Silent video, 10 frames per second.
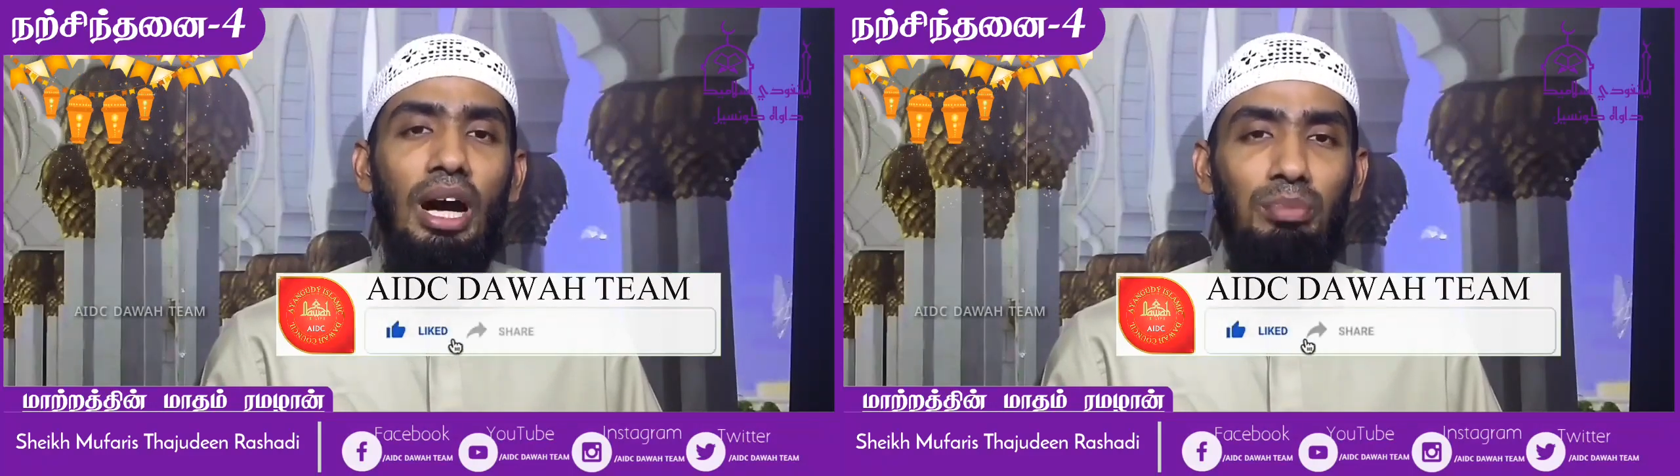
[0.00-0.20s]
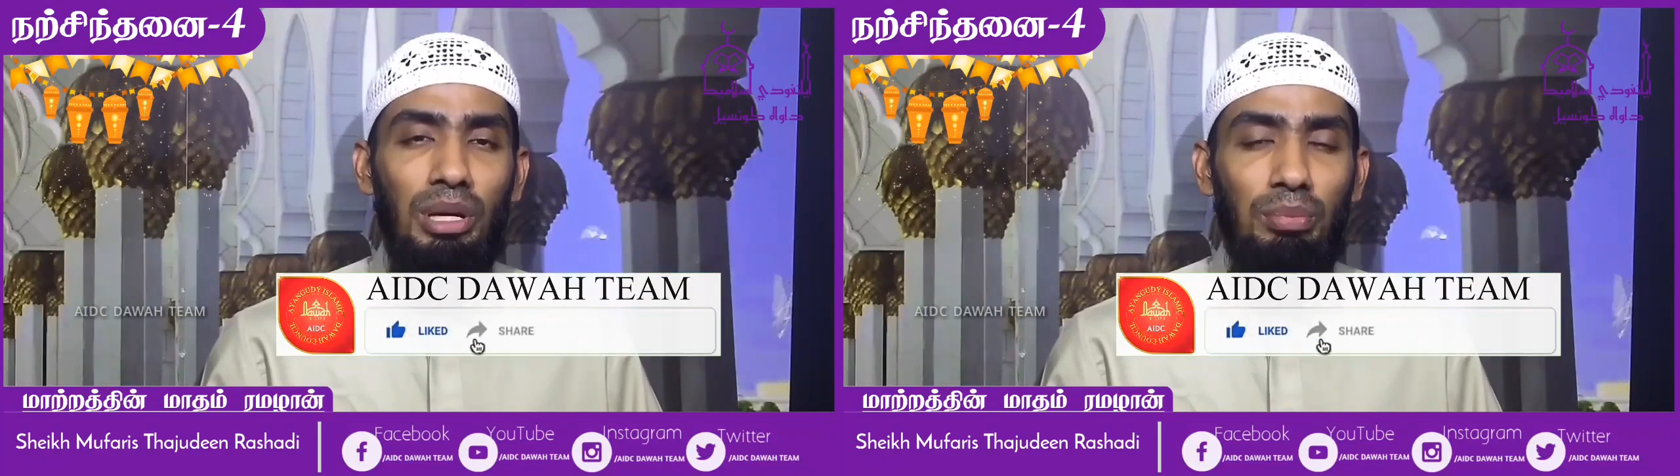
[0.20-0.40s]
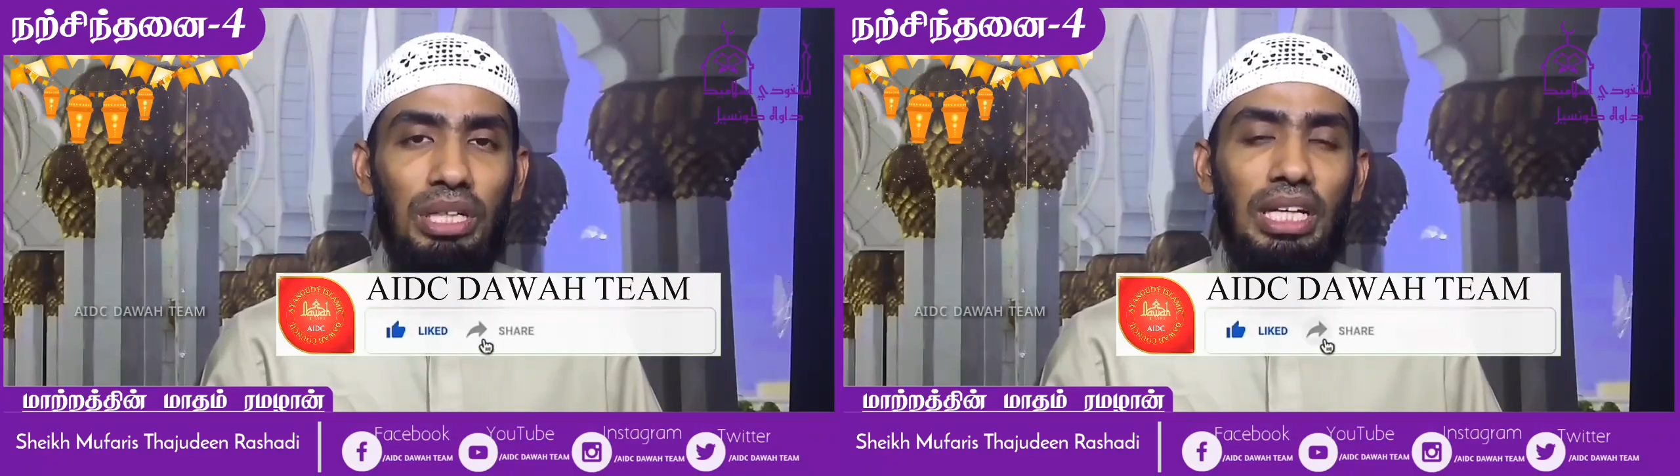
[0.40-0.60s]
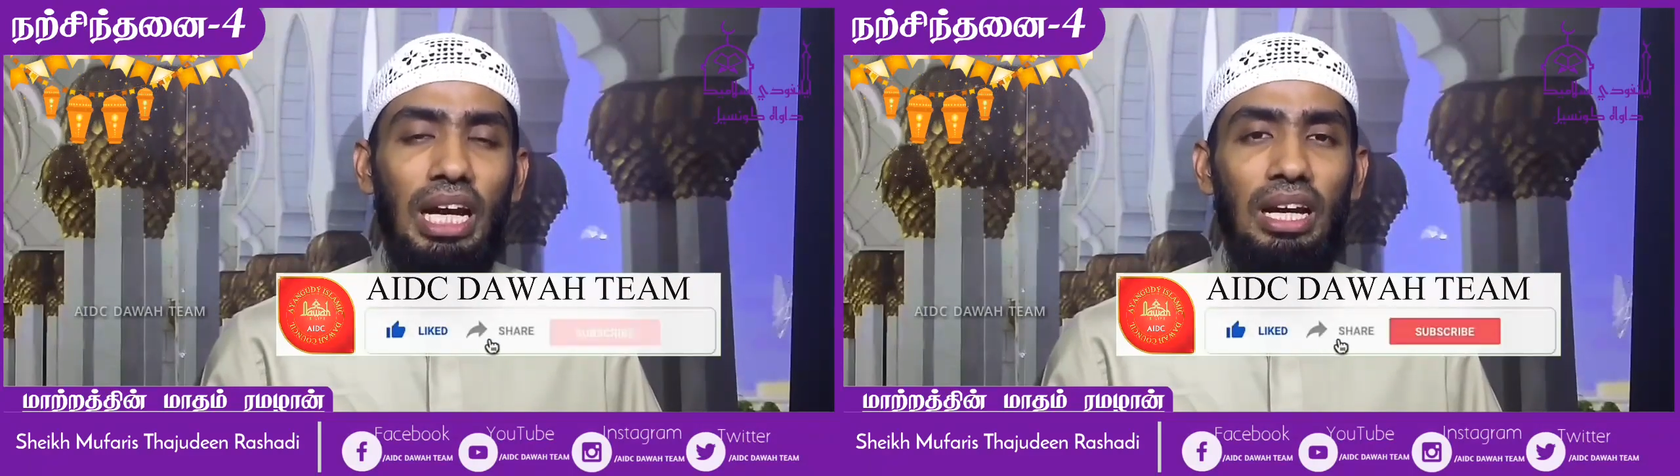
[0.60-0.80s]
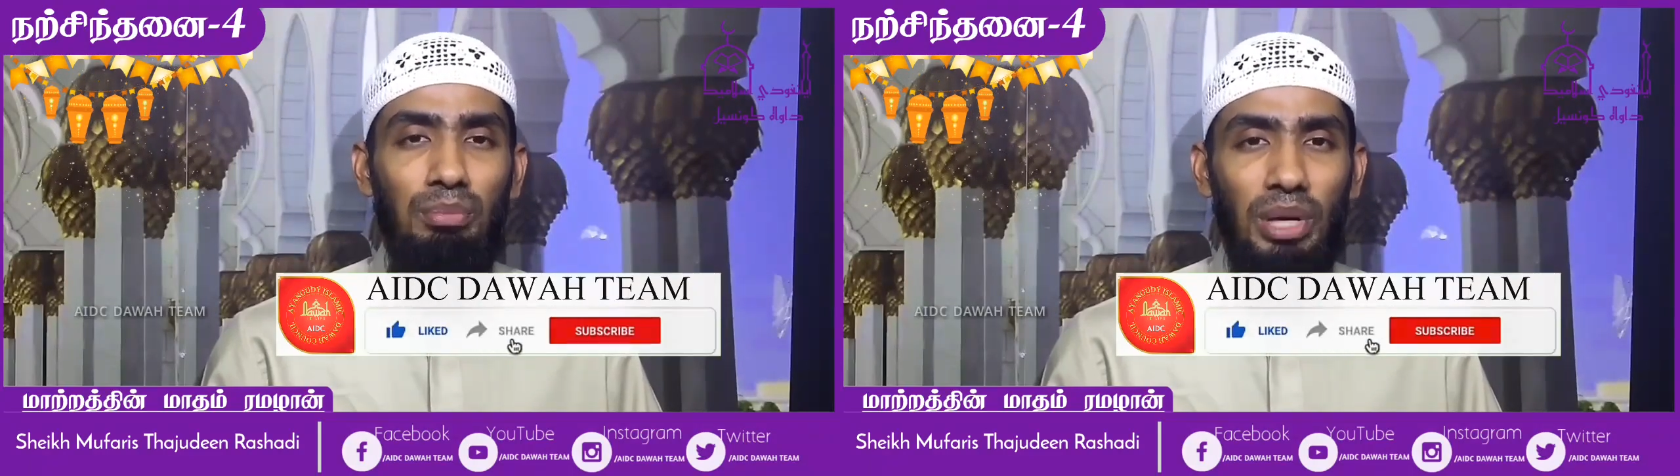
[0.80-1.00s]
அப்படிப்பட்ட
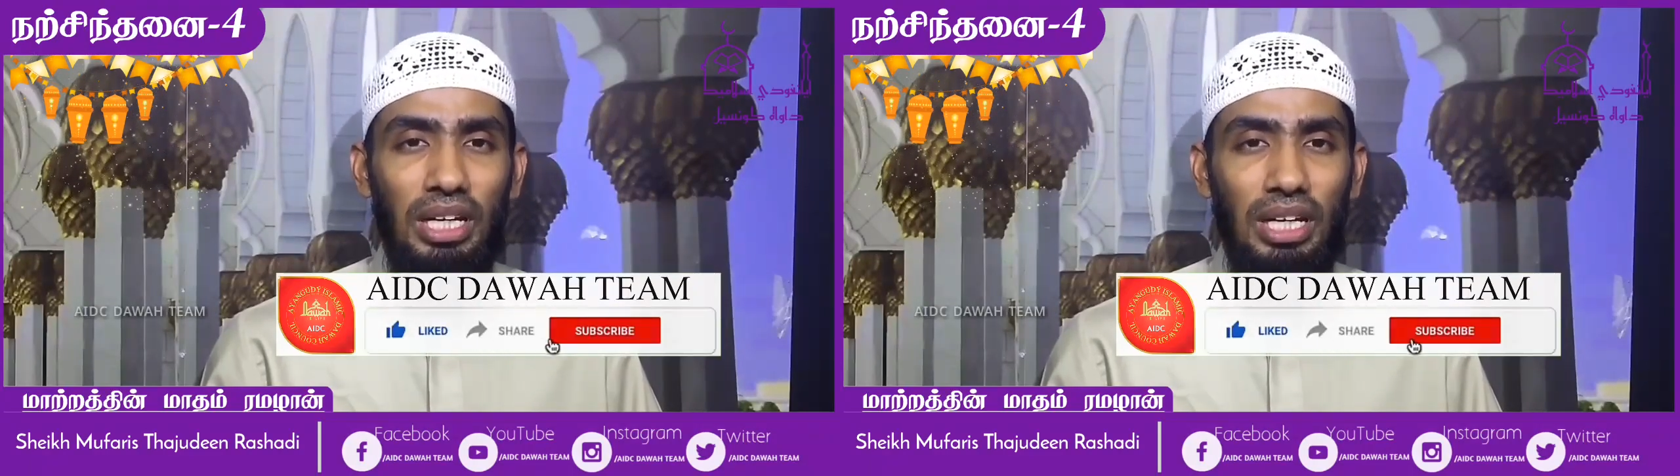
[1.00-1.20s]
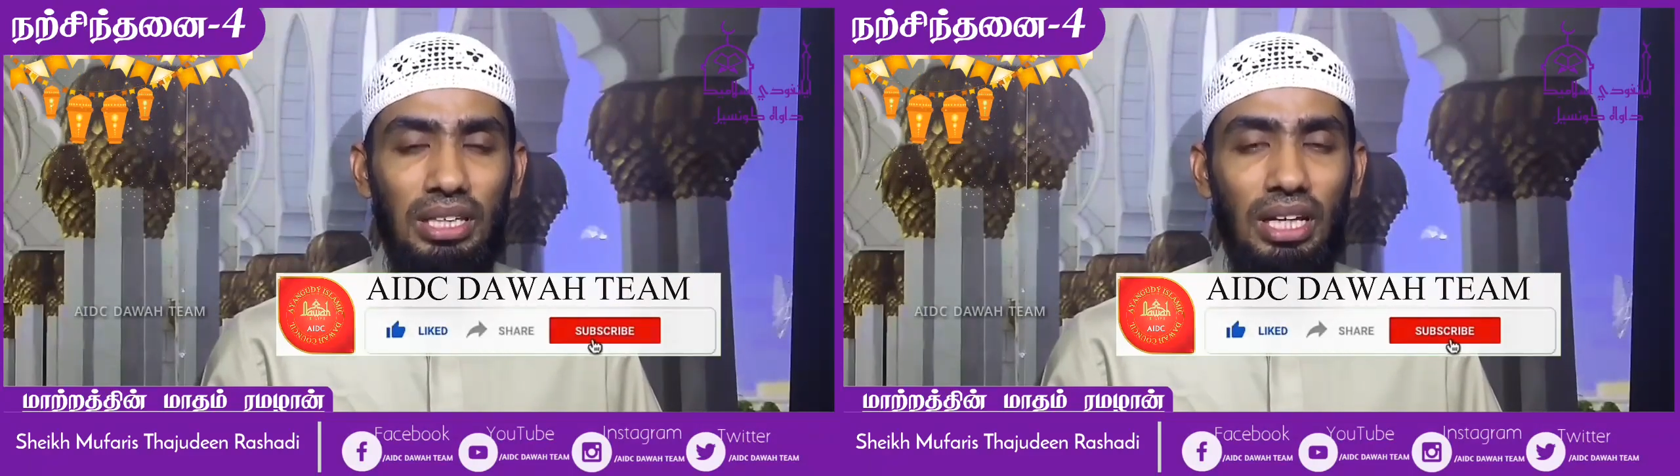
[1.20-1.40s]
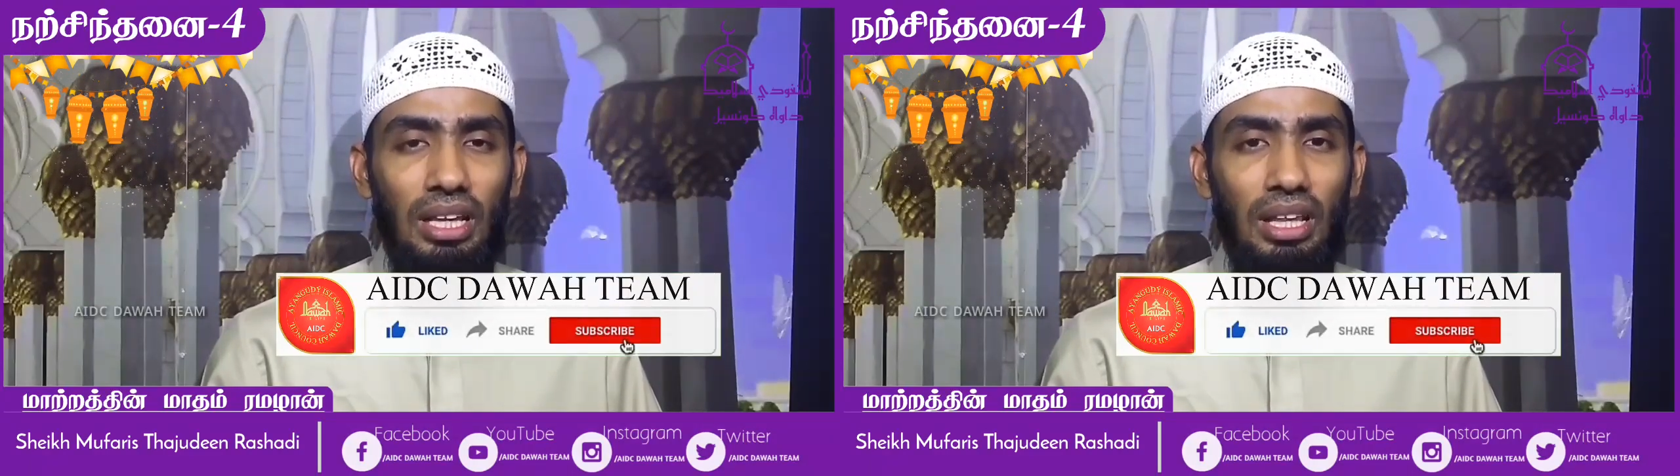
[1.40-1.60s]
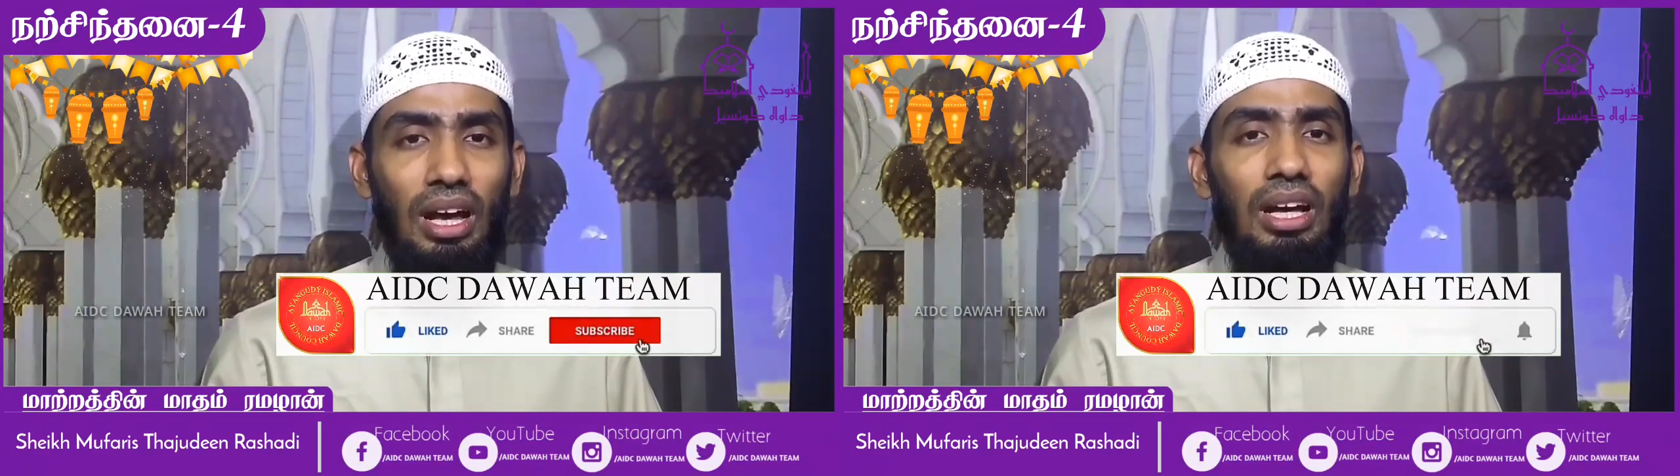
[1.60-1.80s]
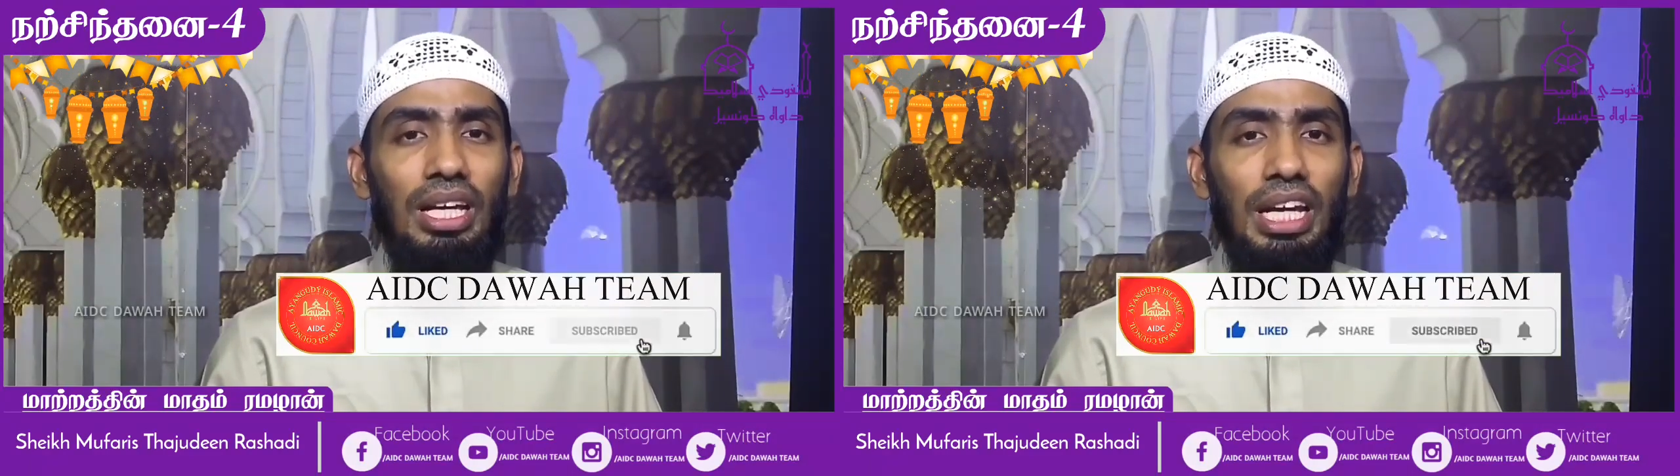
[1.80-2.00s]
நல்ல பாக்கியத்தை அல்லாஹ்